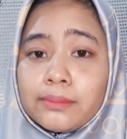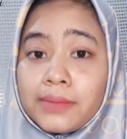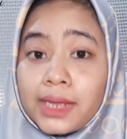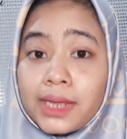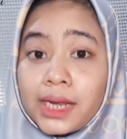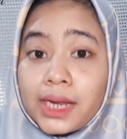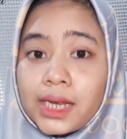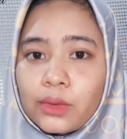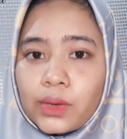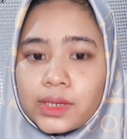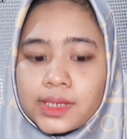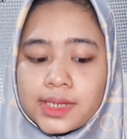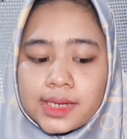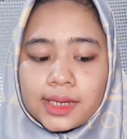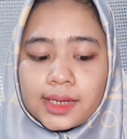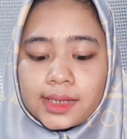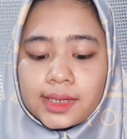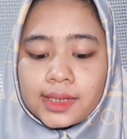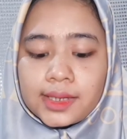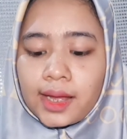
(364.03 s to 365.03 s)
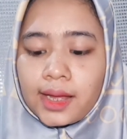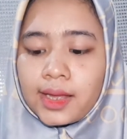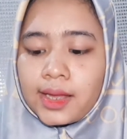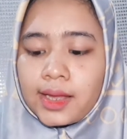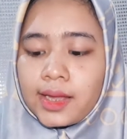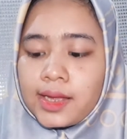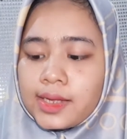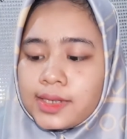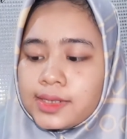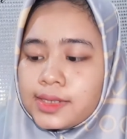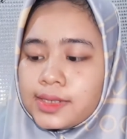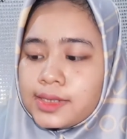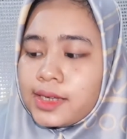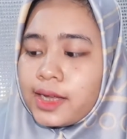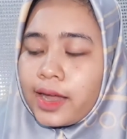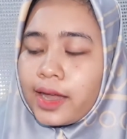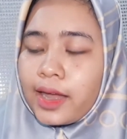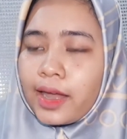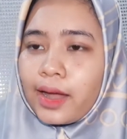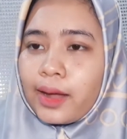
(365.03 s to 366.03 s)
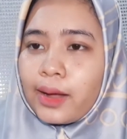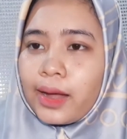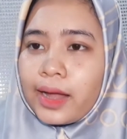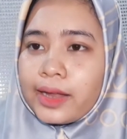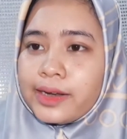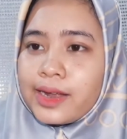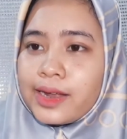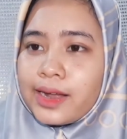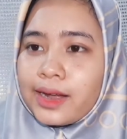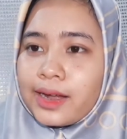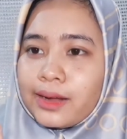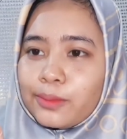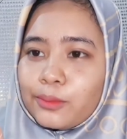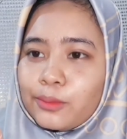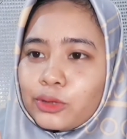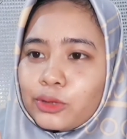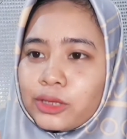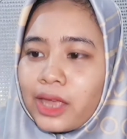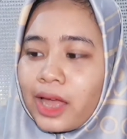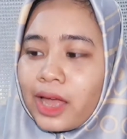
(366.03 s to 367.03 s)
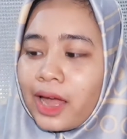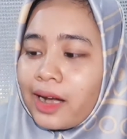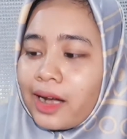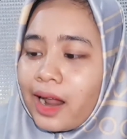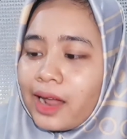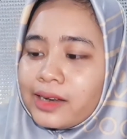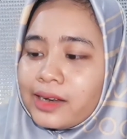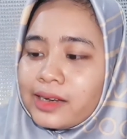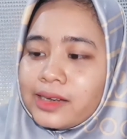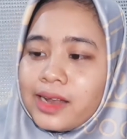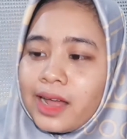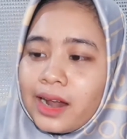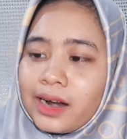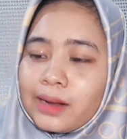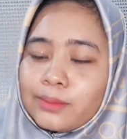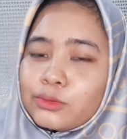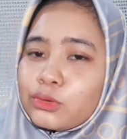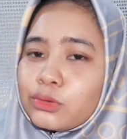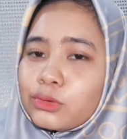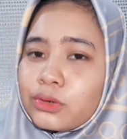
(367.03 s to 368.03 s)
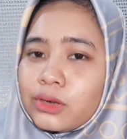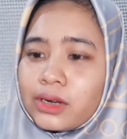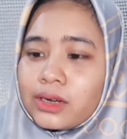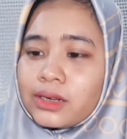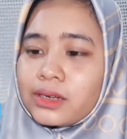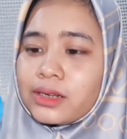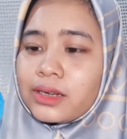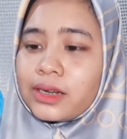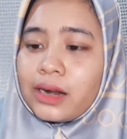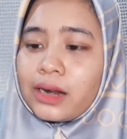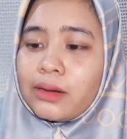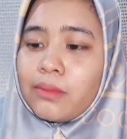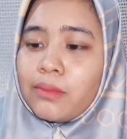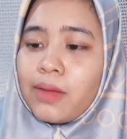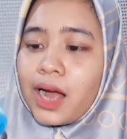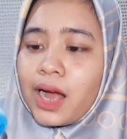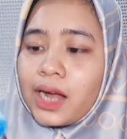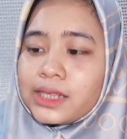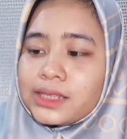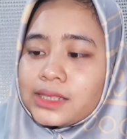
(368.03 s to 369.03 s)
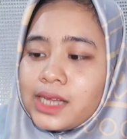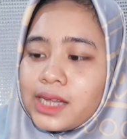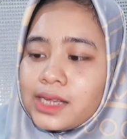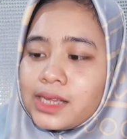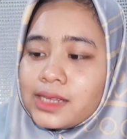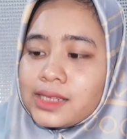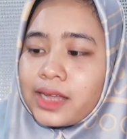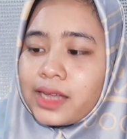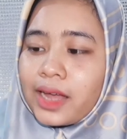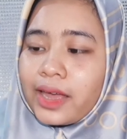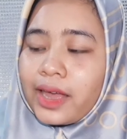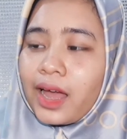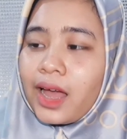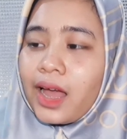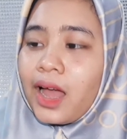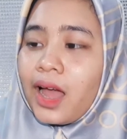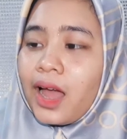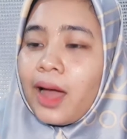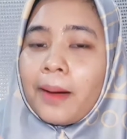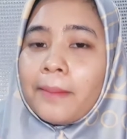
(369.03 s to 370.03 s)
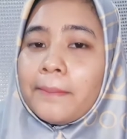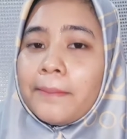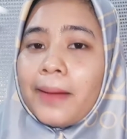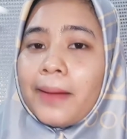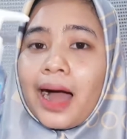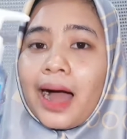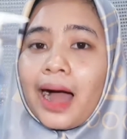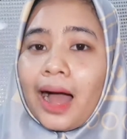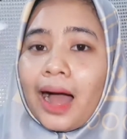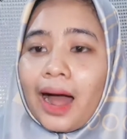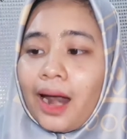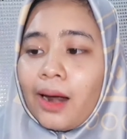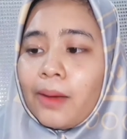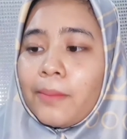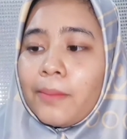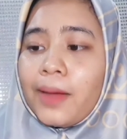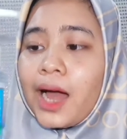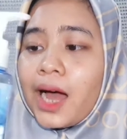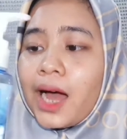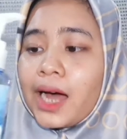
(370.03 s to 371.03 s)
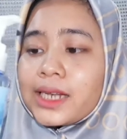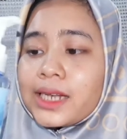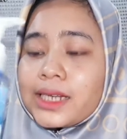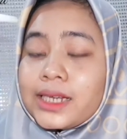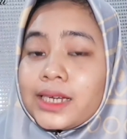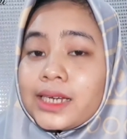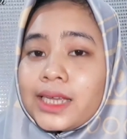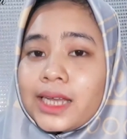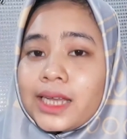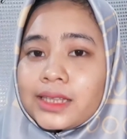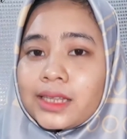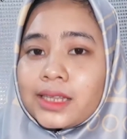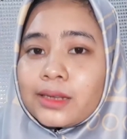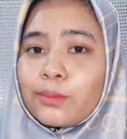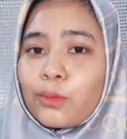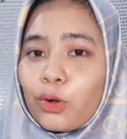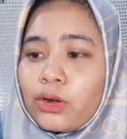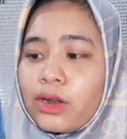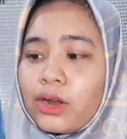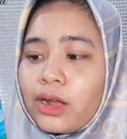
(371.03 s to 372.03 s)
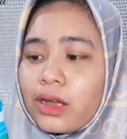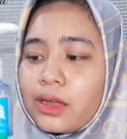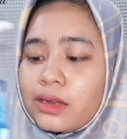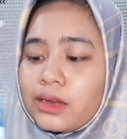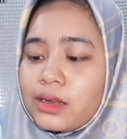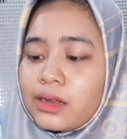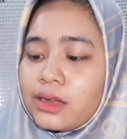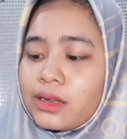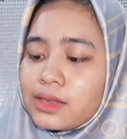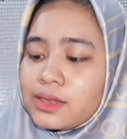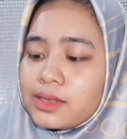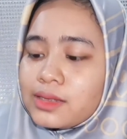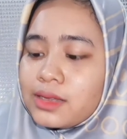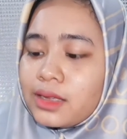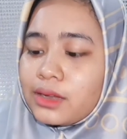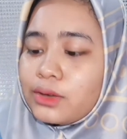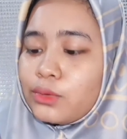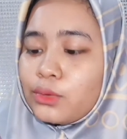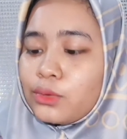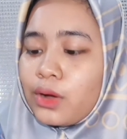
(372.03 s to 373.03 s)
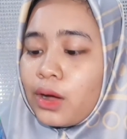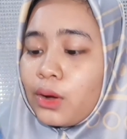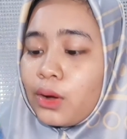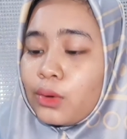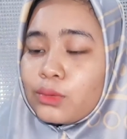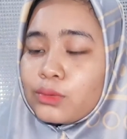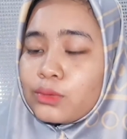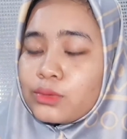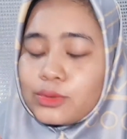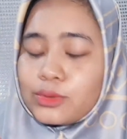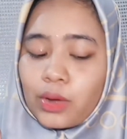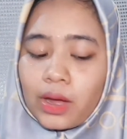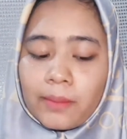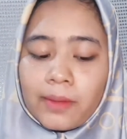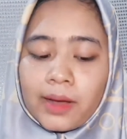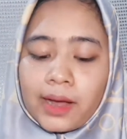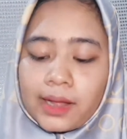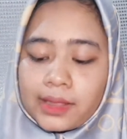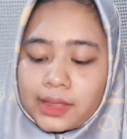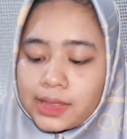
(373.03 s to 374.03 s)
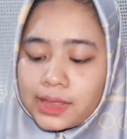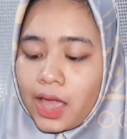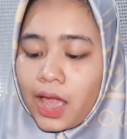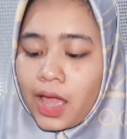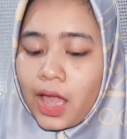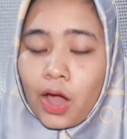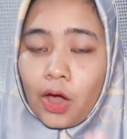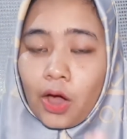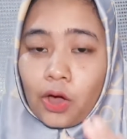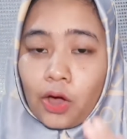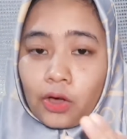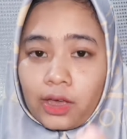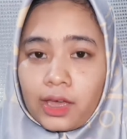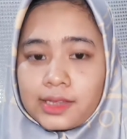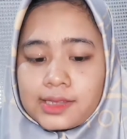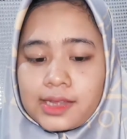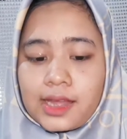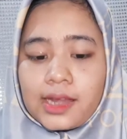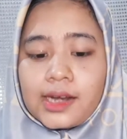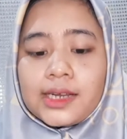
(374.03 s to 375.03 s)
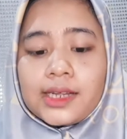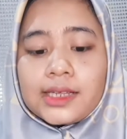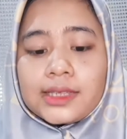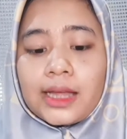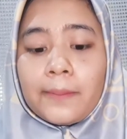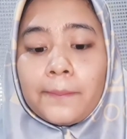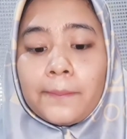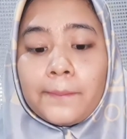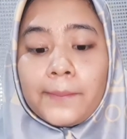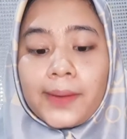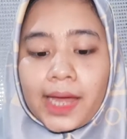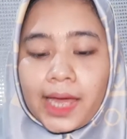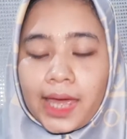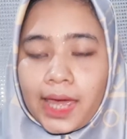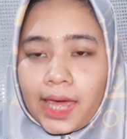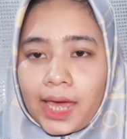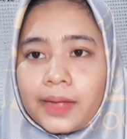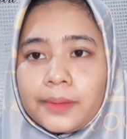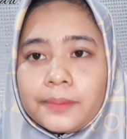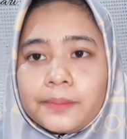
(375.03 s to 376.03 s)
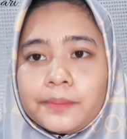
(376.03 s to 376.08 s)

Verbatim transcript: min di wajah kita jadi kayak ada mutiara di dalam tuh keren banget guys kayak mahal banget kelihatan produk ini guys aduh aku suka banget oke sekarang kita apply ya